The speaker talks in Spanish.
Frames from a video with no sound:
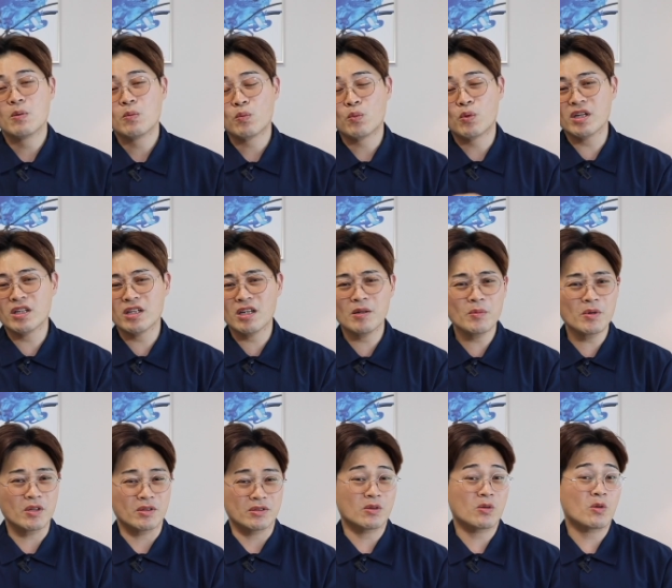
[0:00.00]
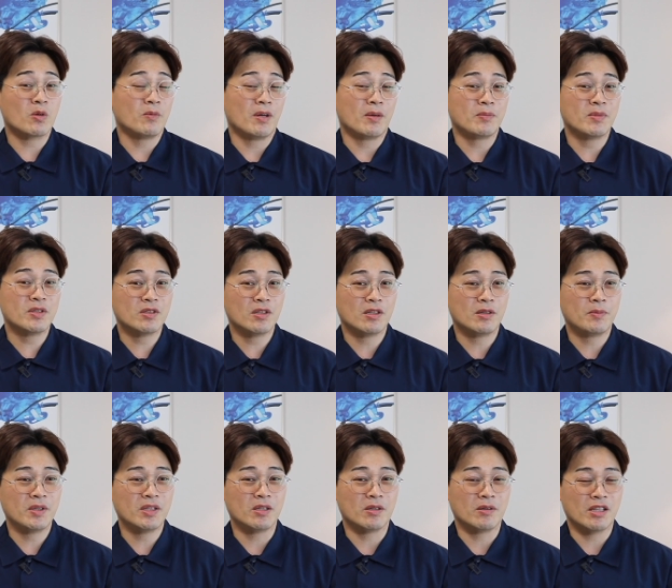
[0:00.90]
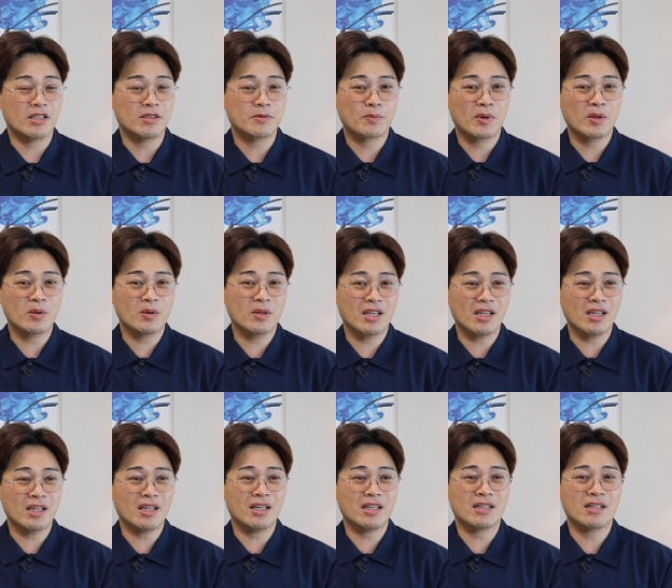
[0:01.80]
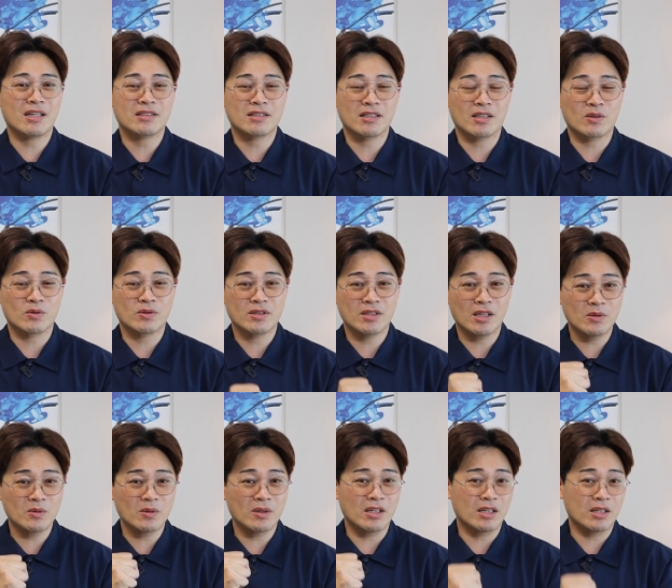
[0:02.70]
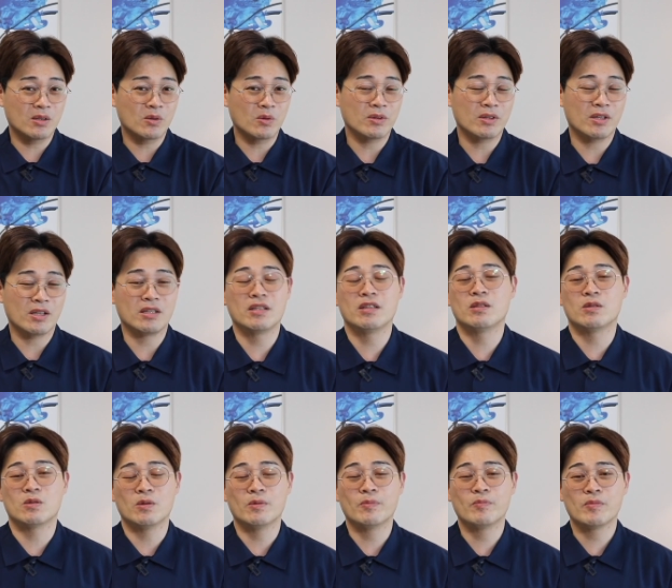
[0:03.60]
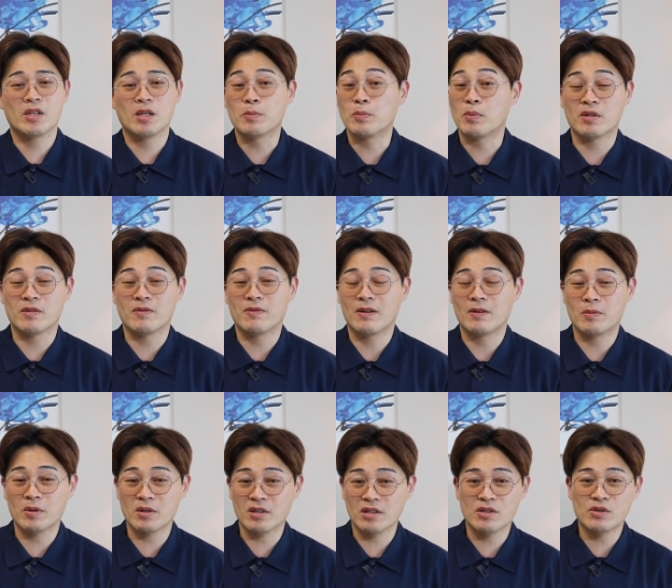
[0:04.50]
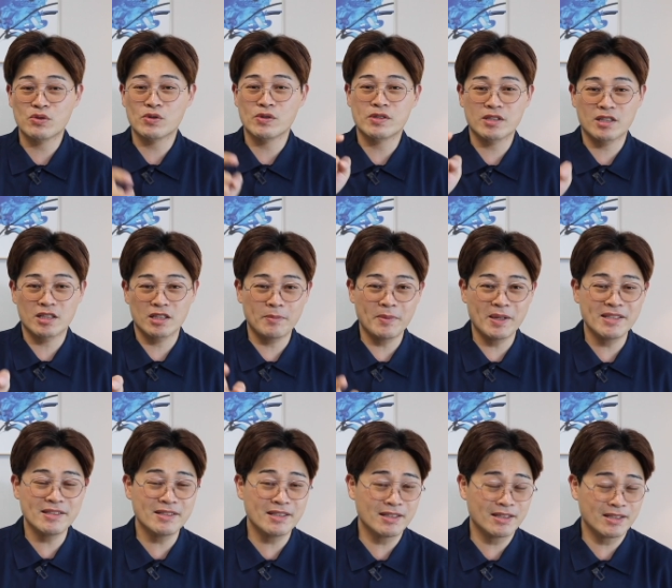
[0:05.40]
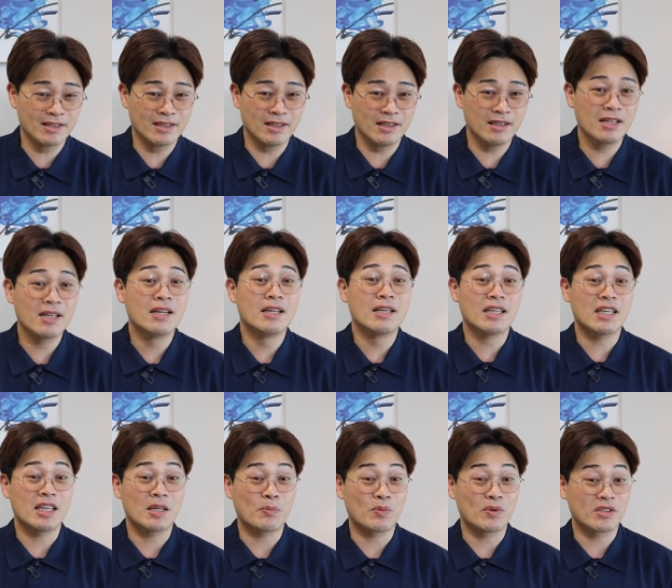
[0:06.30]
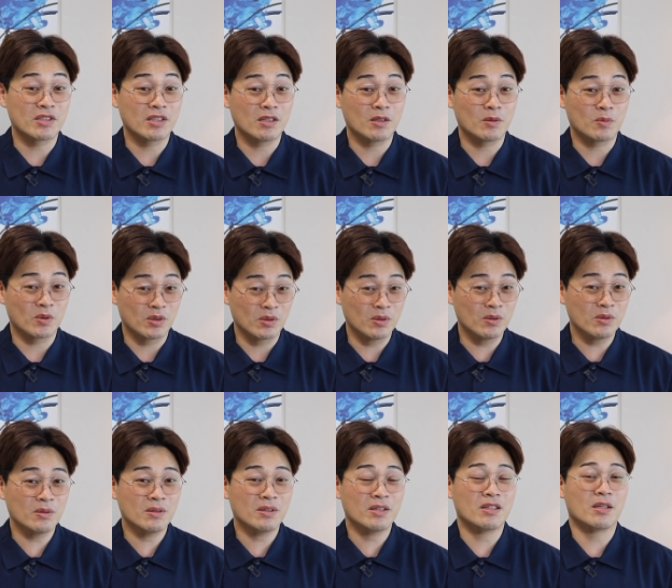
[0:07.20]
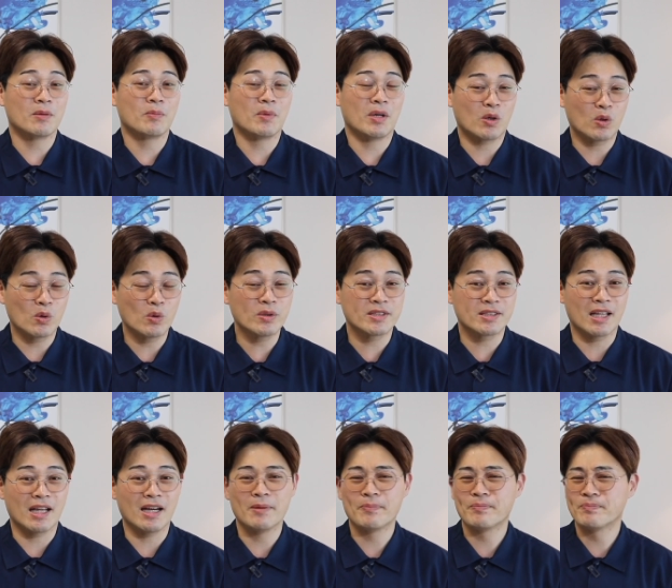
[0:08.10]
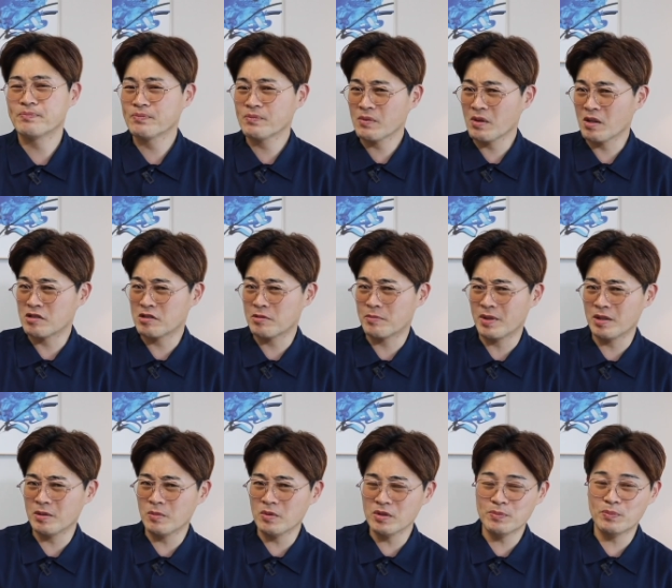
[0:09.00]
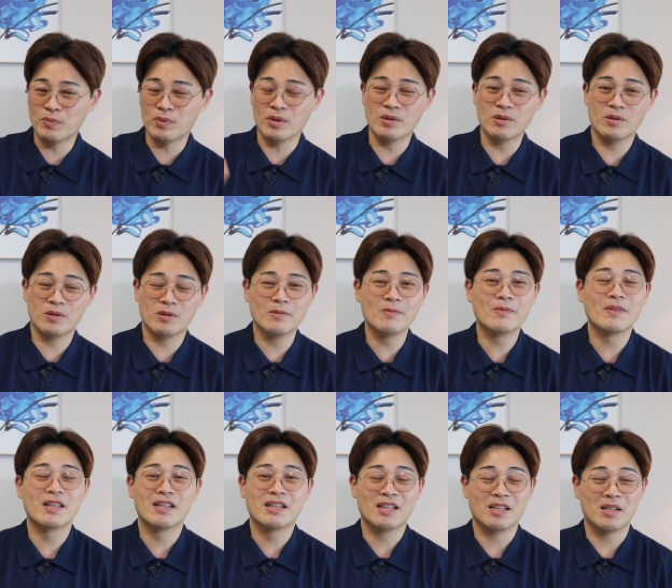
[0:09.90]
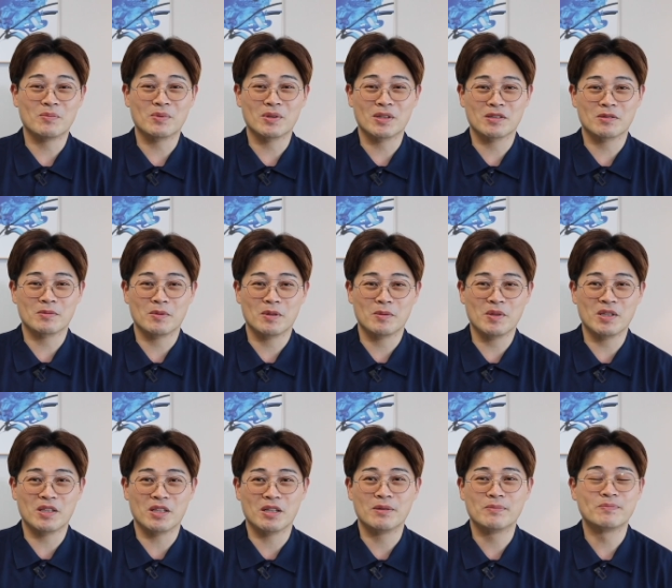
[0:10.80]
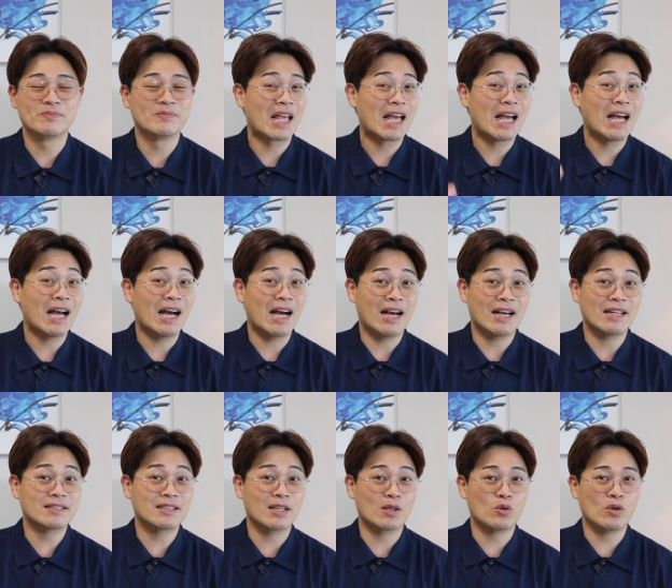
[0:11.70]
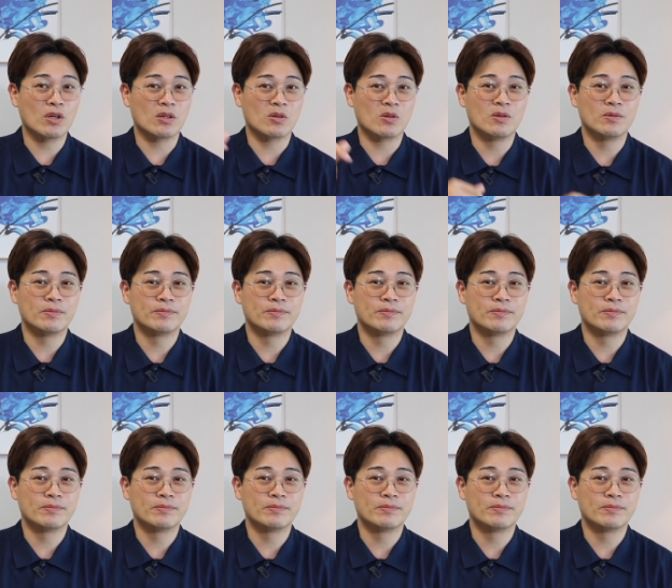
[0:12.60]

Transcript: Bueno amigos, como han visto el vídeo, espero que les haya gustado el contenido y por favor suscríbanse al canal y pulsen el botón de me gusta. Nos veremos pronto en el próximo video. Hasta luego.